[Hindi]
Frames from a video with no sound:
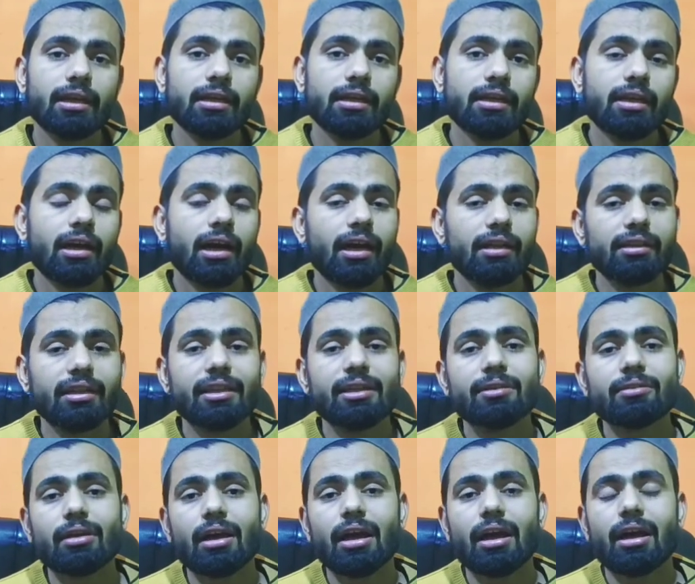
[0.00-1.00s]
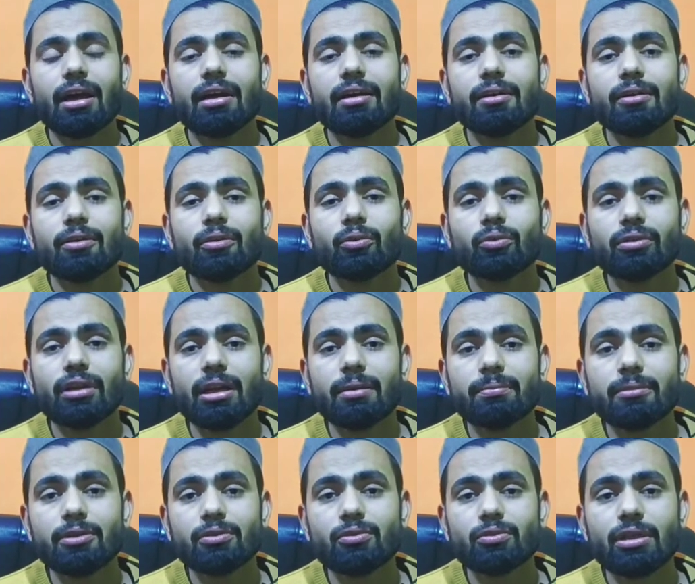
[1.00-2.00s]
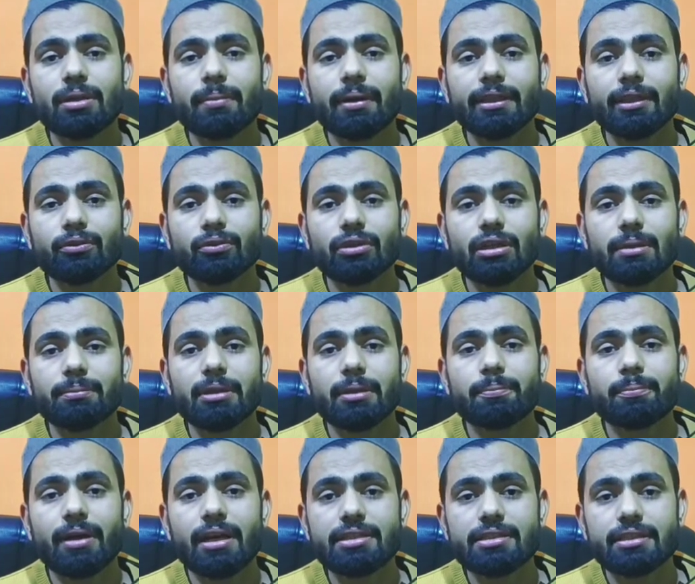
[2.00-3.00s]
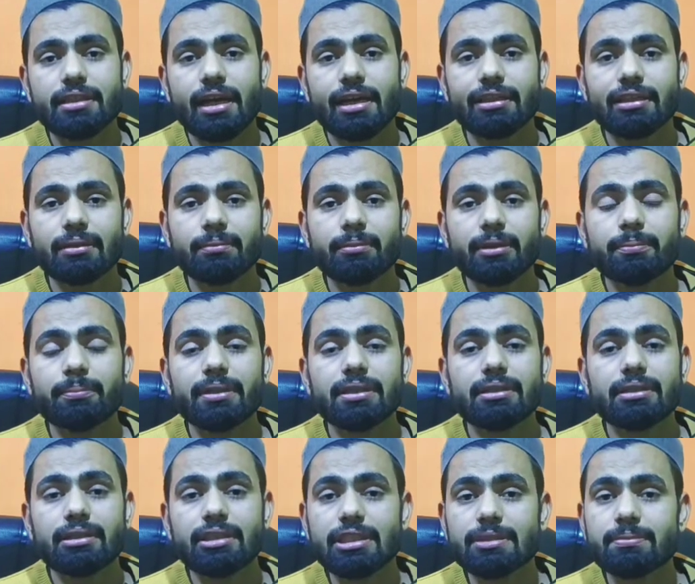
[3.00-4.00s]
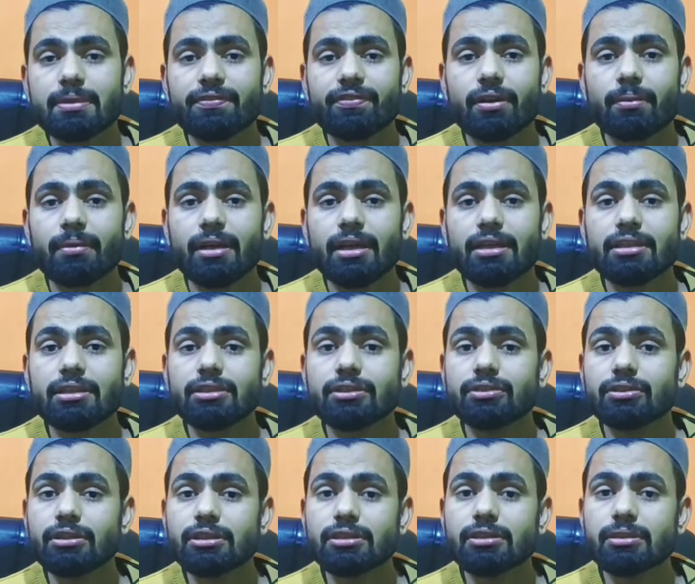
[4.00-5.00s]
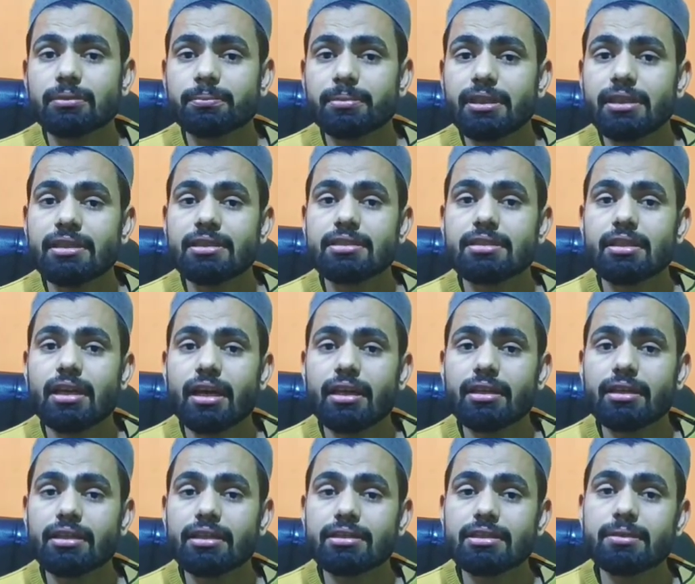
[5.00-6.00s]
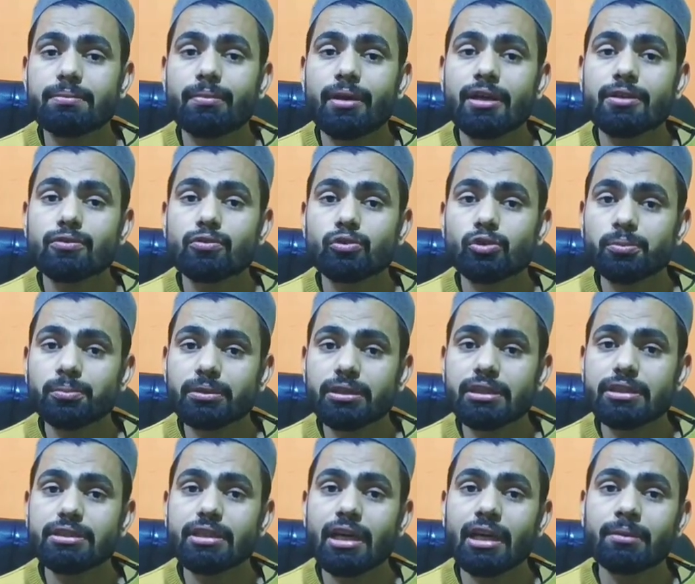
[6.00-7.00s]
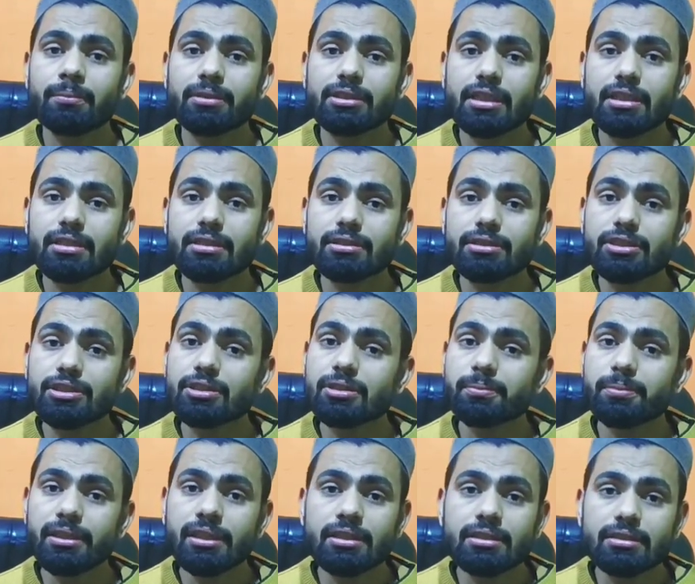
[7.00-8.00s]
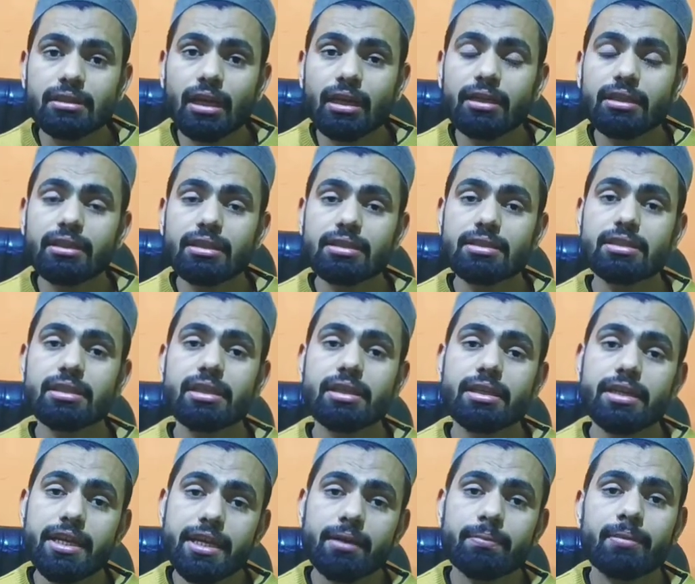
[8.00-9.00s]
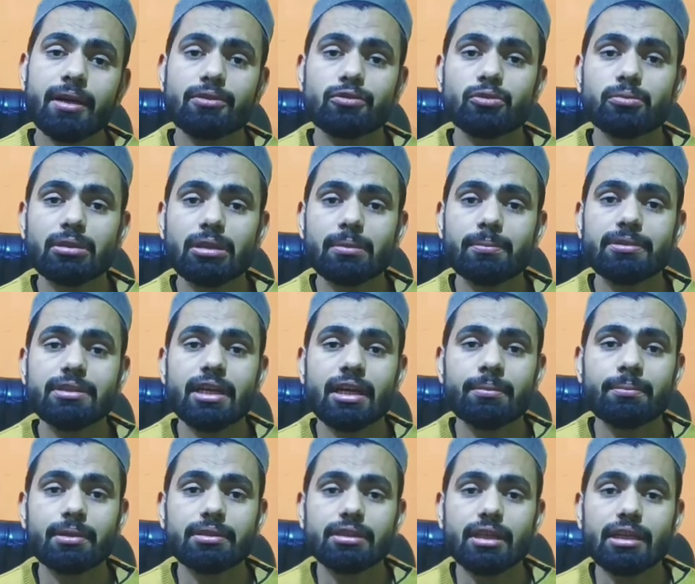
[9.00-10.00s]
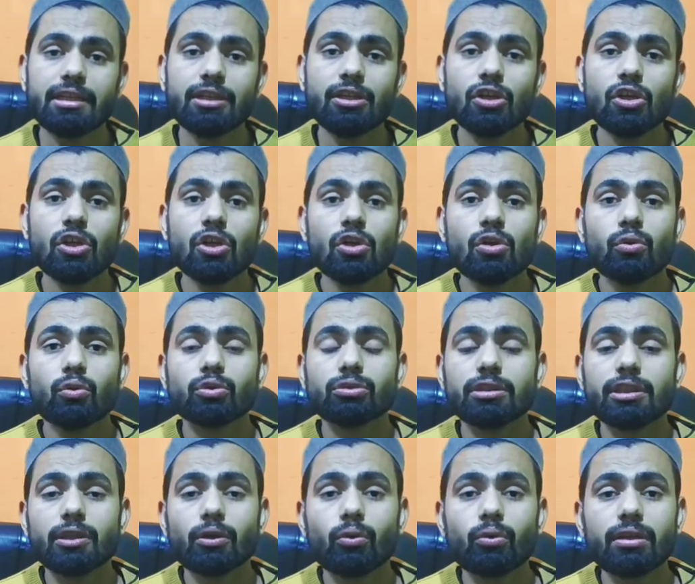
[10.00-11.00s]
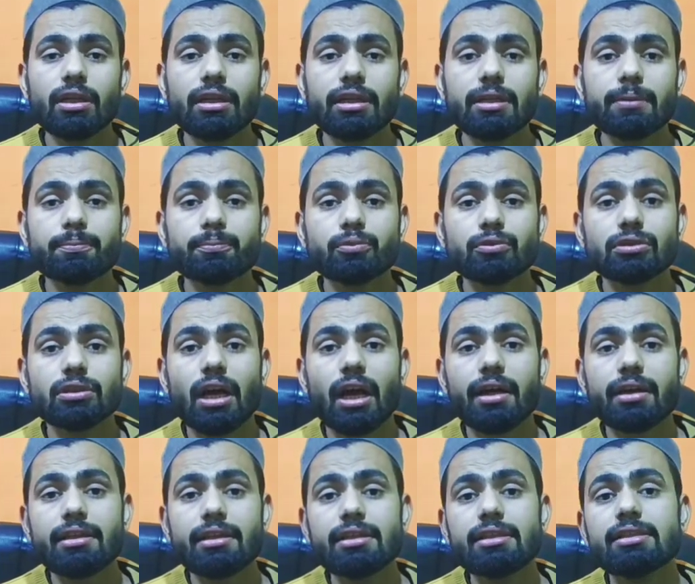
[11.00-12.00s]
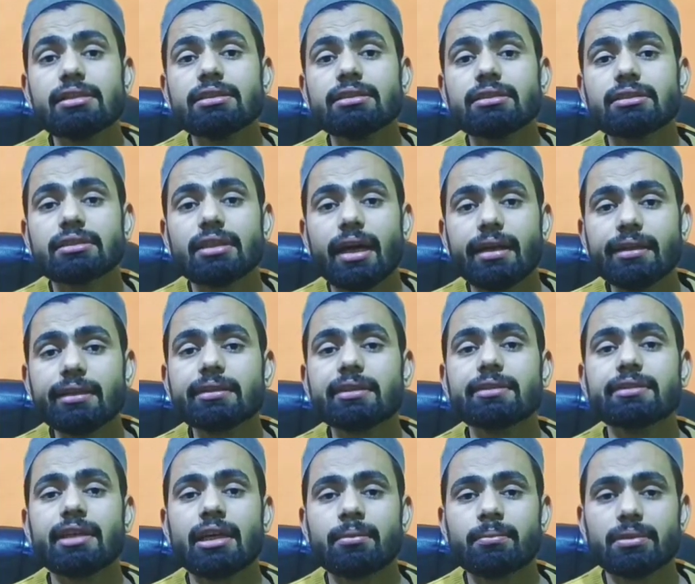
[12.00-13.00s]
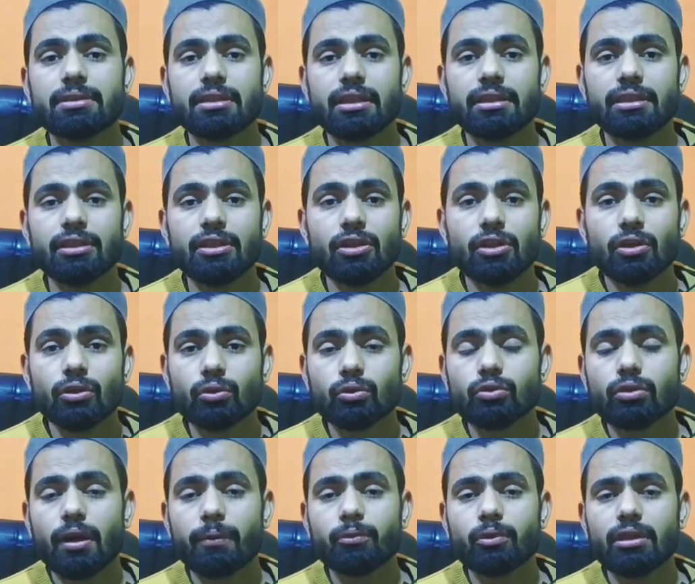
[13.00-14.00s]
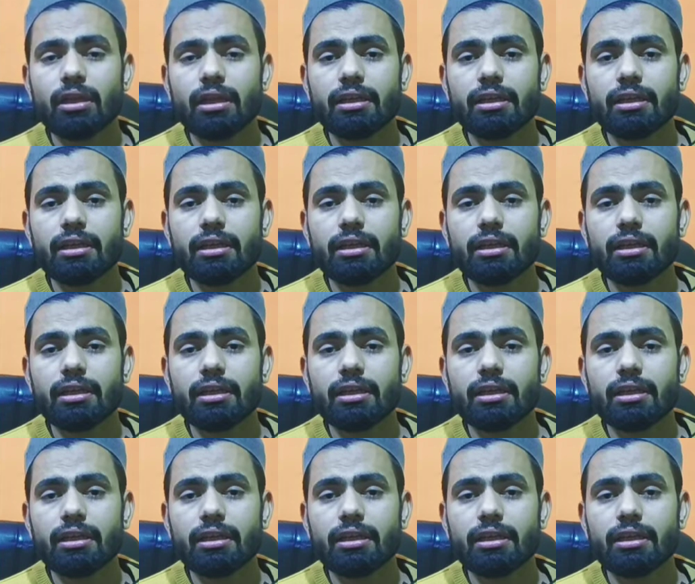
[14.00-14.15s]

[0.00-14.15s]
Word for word: है अल्लाह ने कुरान में सुरह माता सूर्य नंबर पाँच के आयत नंबर बत्तीस में फरमाया कि जिस भी इंसान ने किसी मासूम की जान बचाई जिस भी इंसान ने किसी एक मासूम की भी जान बचाई उसने गोया कि सारी इंसानियत की जान बचाई तो जो अब्दुल